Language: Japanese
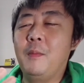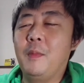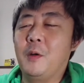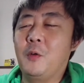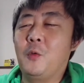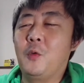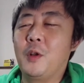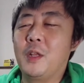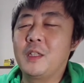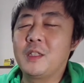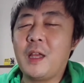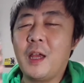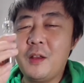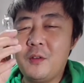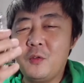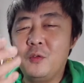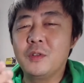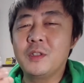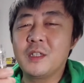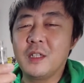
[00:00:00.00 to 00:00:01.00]
まこれ
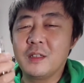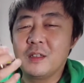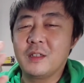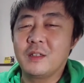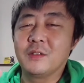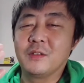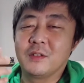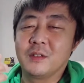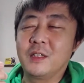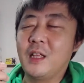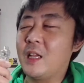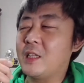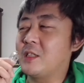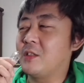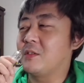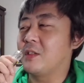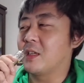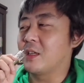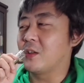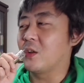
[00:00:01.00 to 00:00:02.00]
最高じゃんっていうになっ
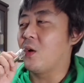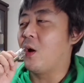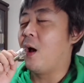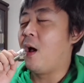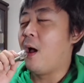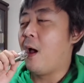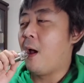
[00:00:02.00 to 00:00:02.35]
ちゃうんだけど。